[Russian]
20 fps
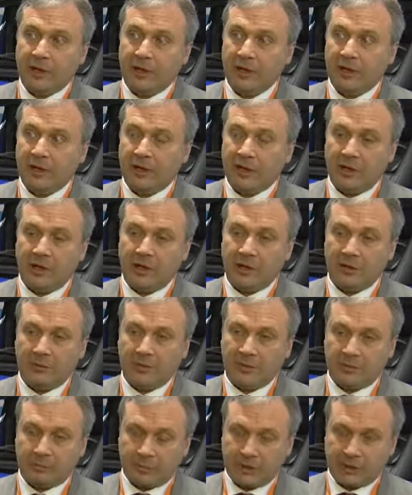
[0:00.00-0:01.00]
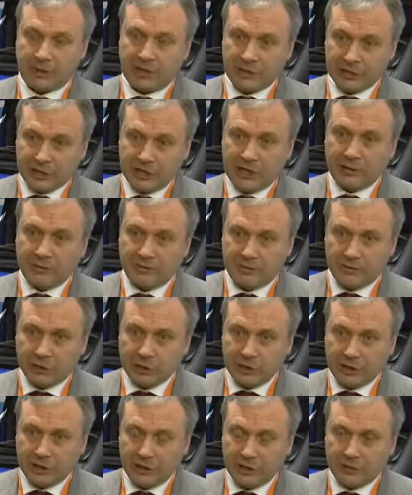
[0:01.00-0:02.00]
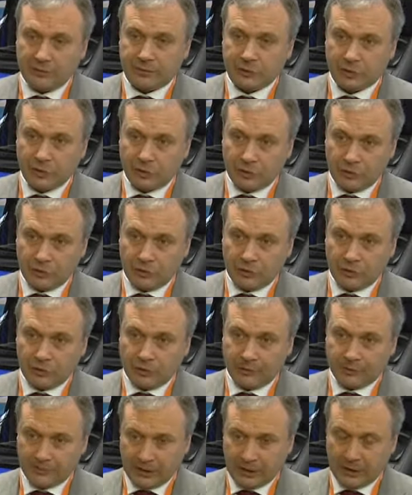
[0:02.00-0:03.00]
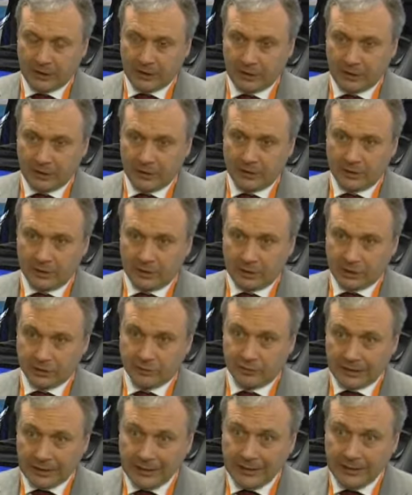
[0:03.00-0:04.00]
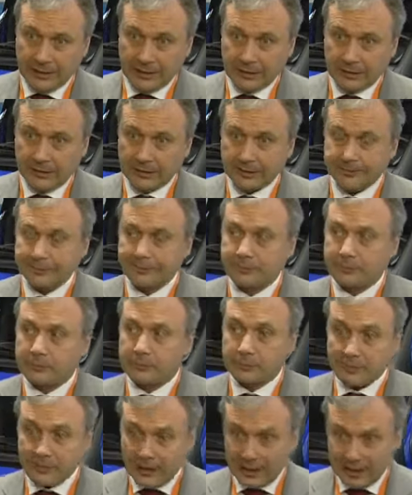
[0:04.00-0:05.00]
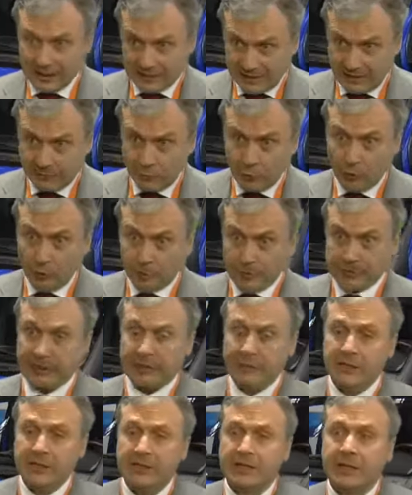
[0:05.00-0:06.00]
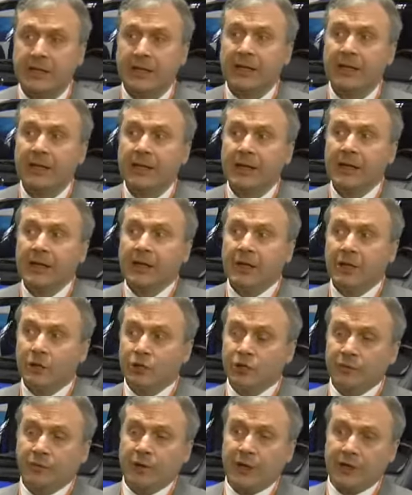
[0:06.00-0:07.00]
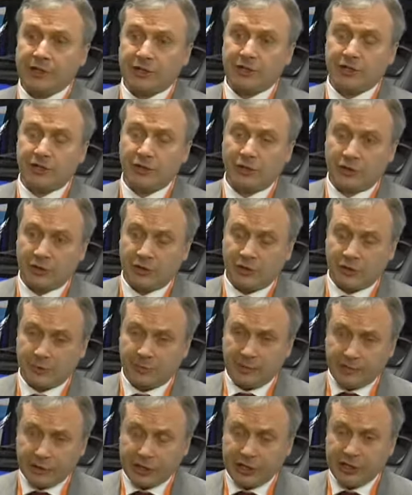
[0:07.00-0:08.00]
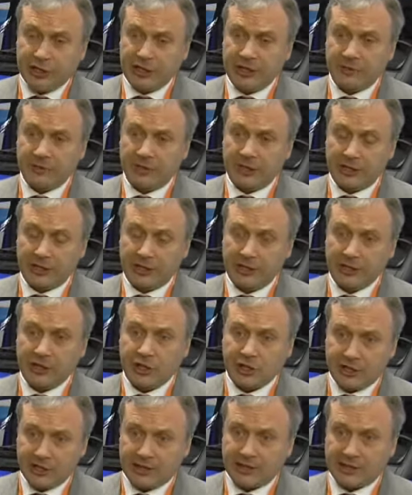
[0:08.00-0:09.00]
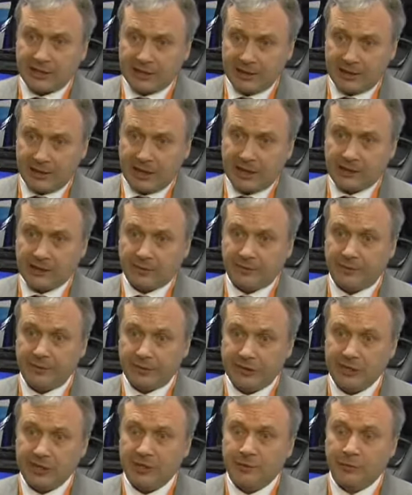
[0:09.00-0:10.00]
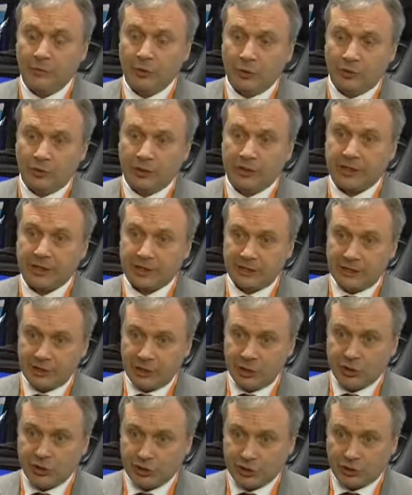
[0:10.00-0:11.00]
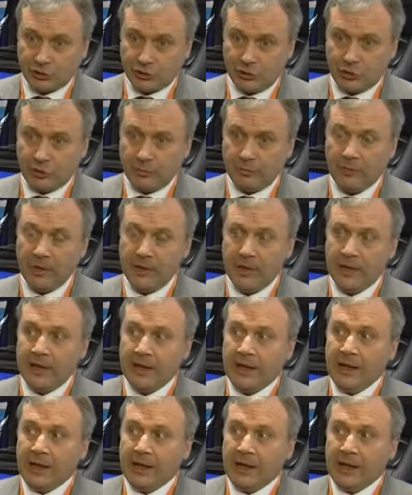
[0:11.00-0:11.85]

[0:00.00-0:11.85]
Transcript: Мы э, продолжаем движение в сторону э, нашего клиента основного потребителя. И очень важно, что с повышением экологических стандартов, введением новых экологических норм